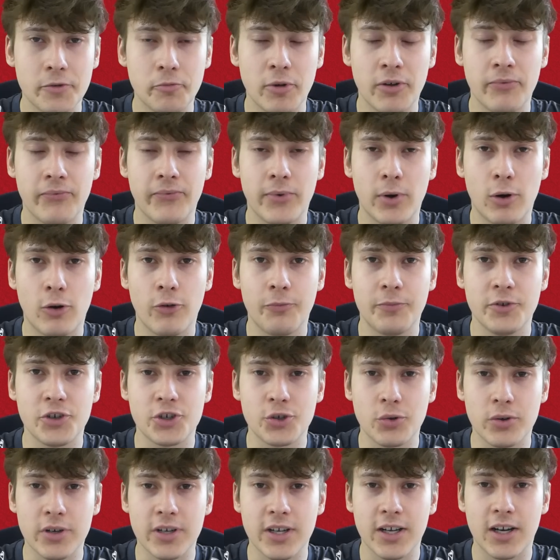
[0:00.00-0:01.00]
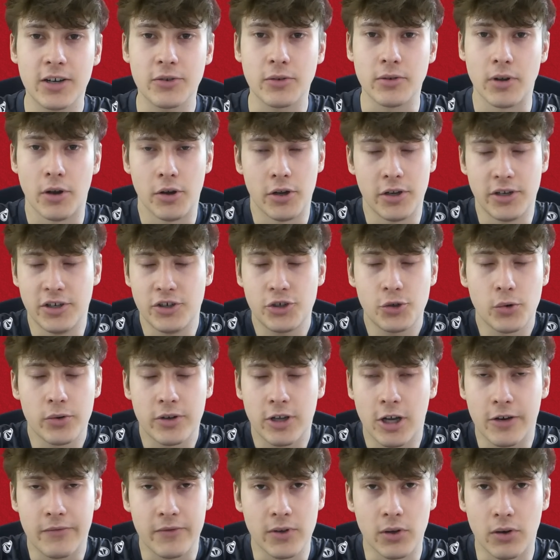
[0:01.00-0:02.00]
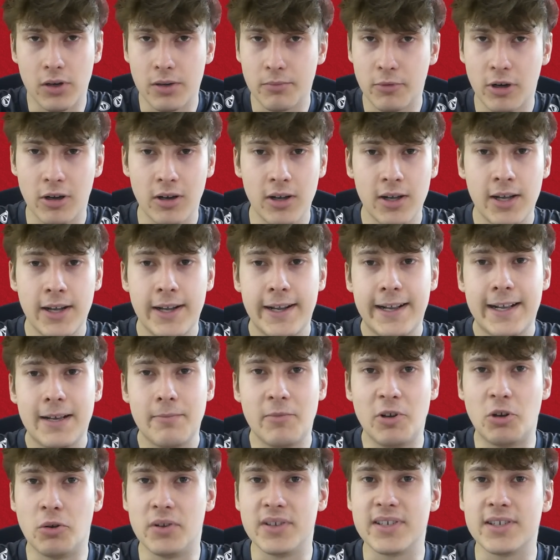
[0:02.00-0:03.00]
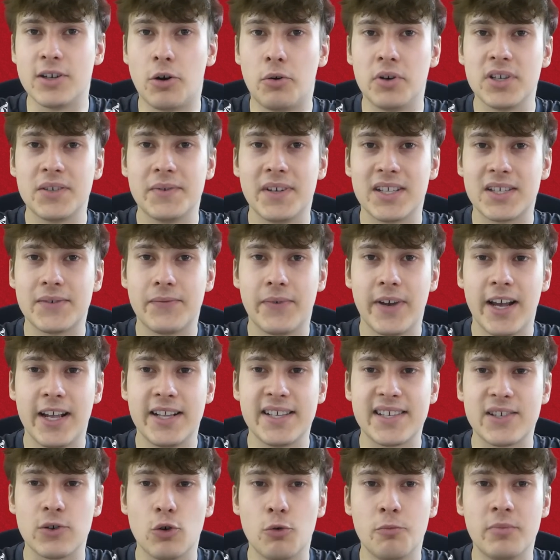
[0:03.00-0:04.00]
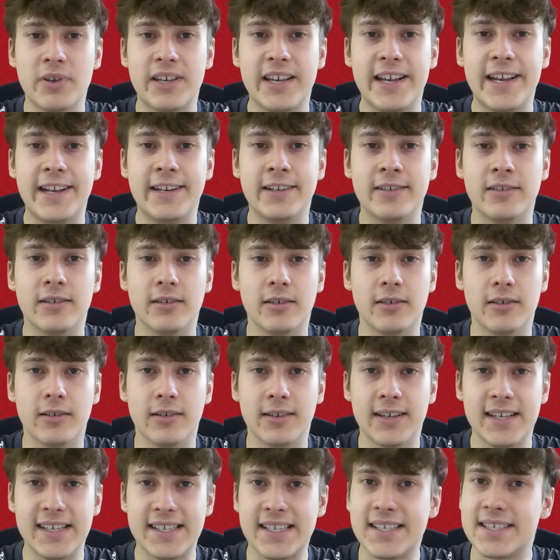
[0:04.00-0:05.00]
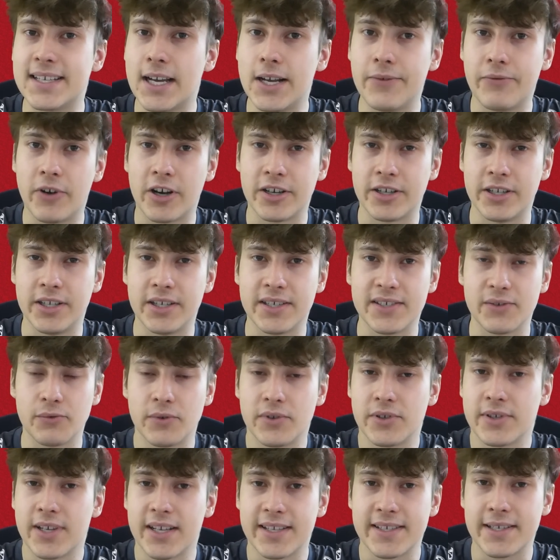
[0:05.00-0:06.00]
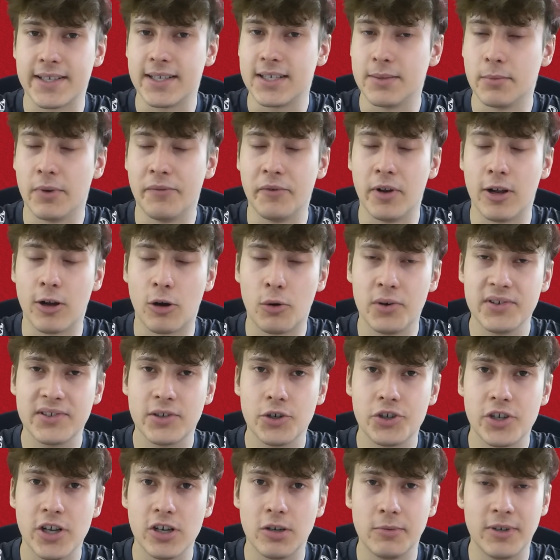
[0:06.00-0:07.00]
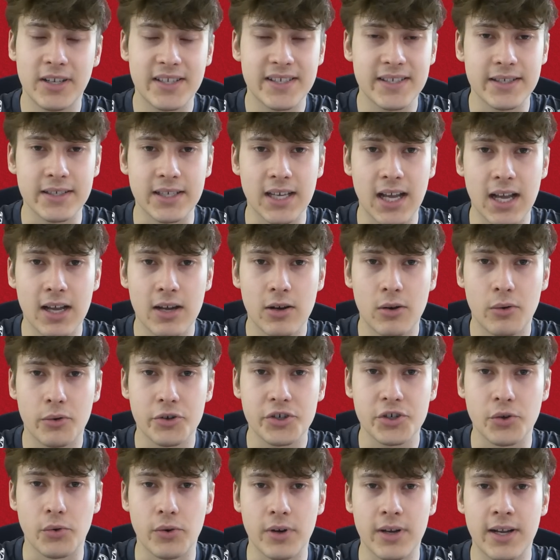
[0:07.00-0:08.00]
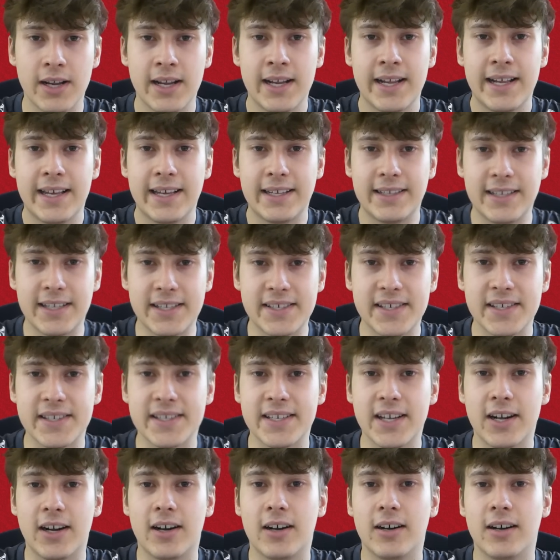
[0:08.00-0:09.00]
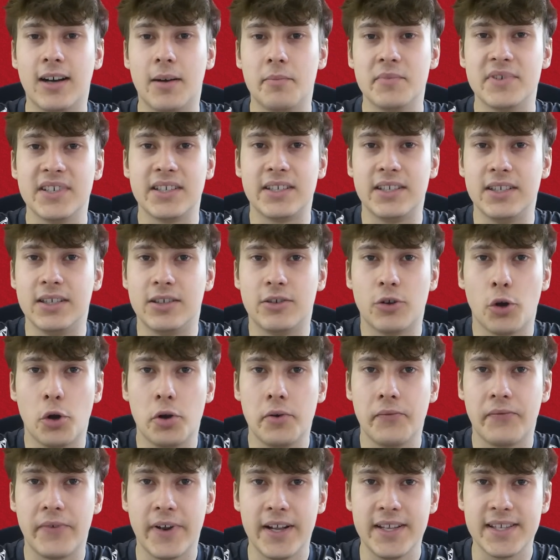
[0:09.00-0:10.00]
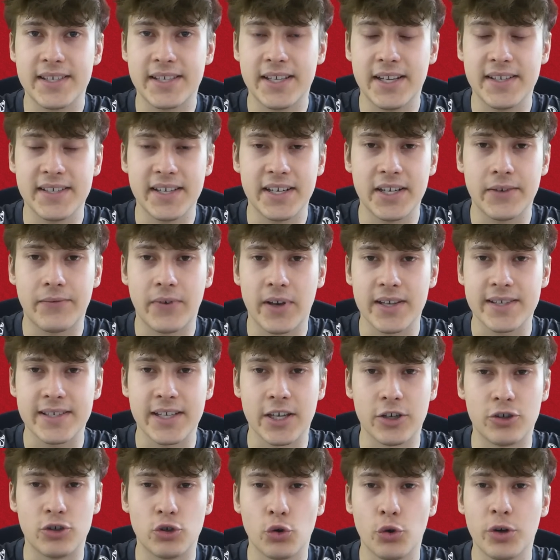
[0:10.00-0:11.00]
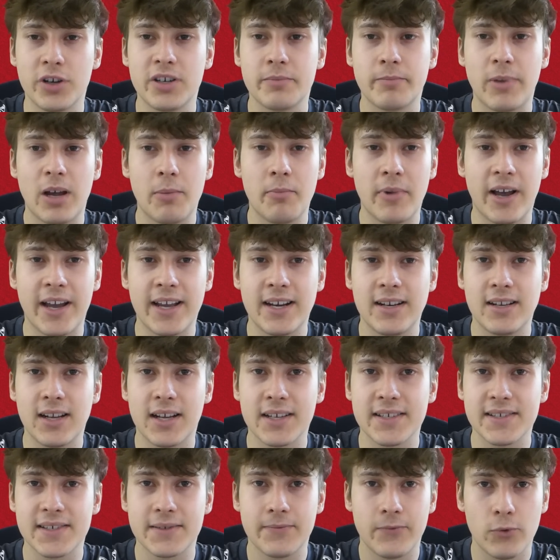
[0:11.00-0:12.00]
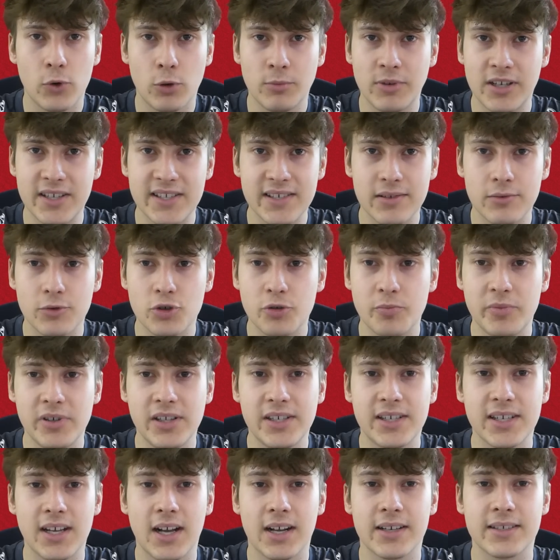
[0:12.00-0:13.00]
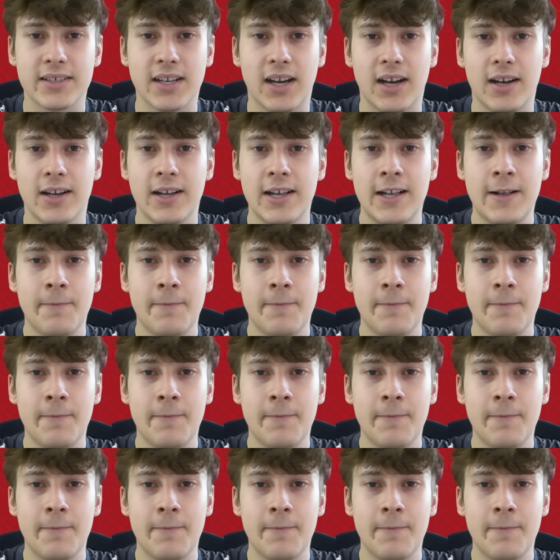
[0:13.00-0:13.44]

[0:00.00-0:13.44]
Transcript: beim VfB Stuttgart, äh, in Stuttgart, wie auch immer, mit unseren Auswärtsfans umgehen, äh, ist es einfach nicht so. Das hat sich immer wieder herausgestellt, im letzten Jahre auch schon. Letztes Jahr haben sich die Köln-Fans gegenseitig fast erdrückt beim Einlass vor dem letzten Spieltag da.